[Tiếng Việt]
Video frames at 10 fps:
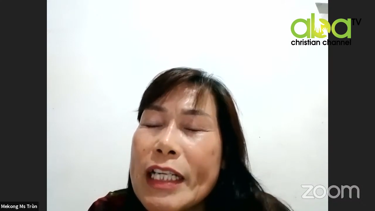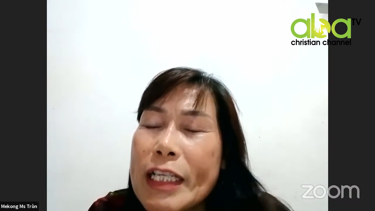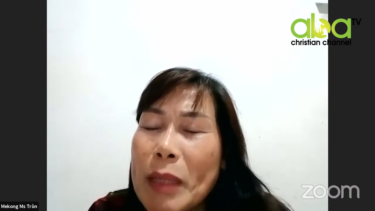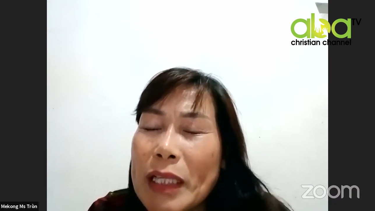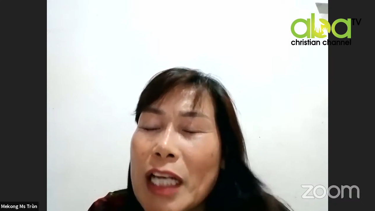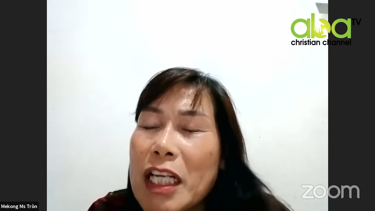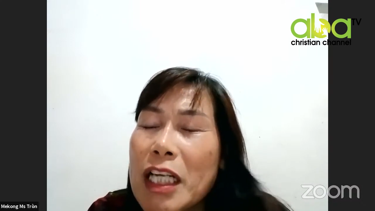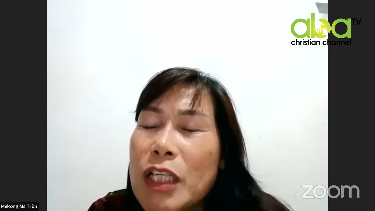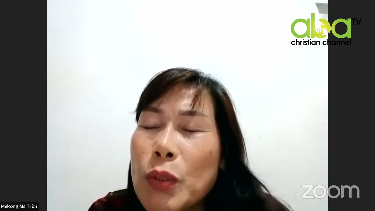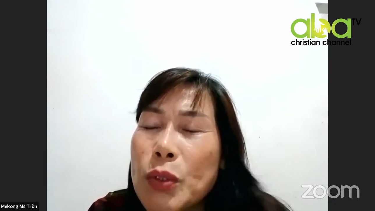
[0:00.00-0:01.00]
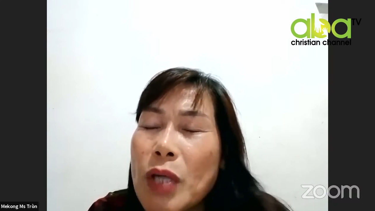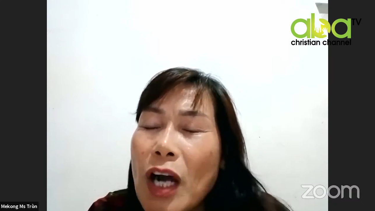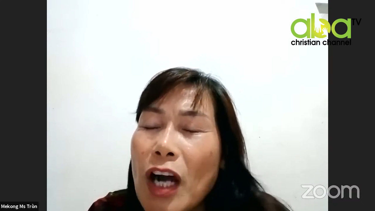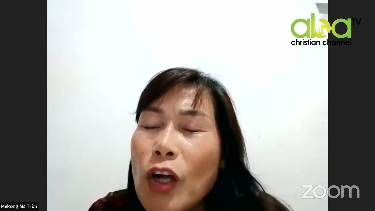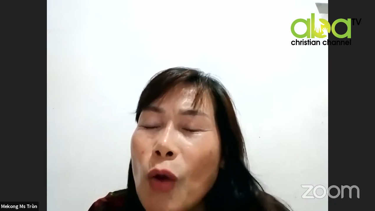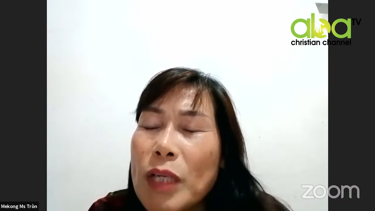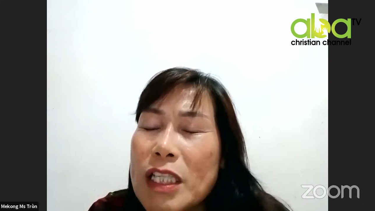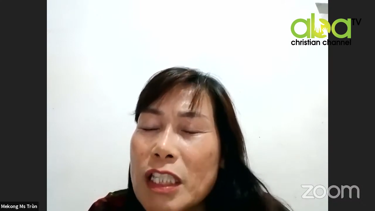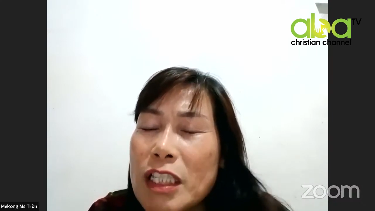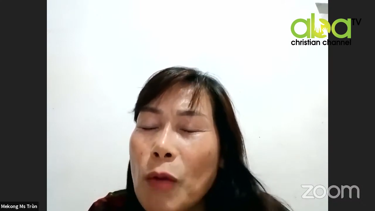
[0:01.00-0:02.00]
Nhưng mà Thánh Linh của Chúa ở cùng để
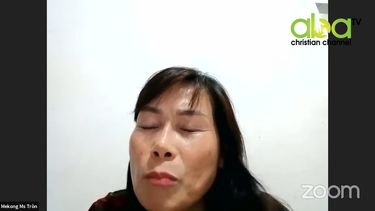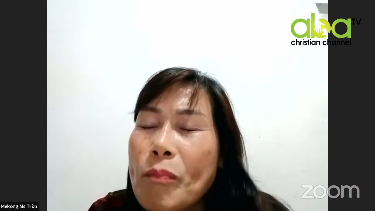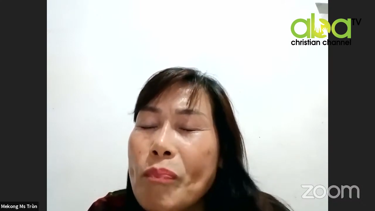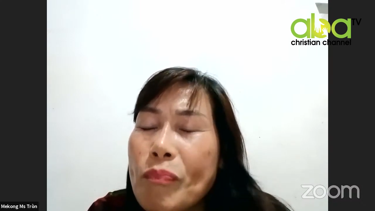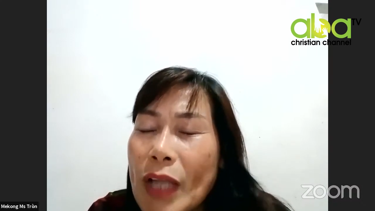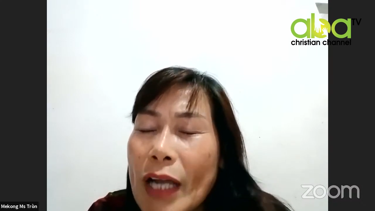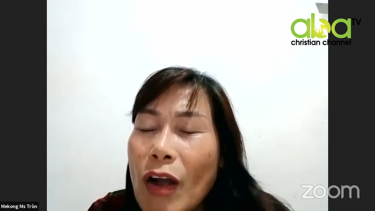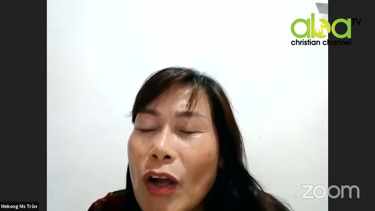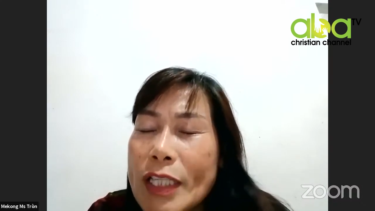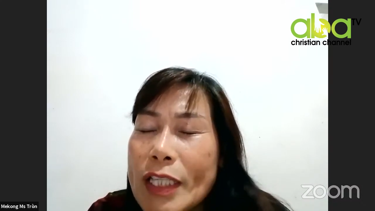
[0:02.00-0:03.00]
sử dụng các con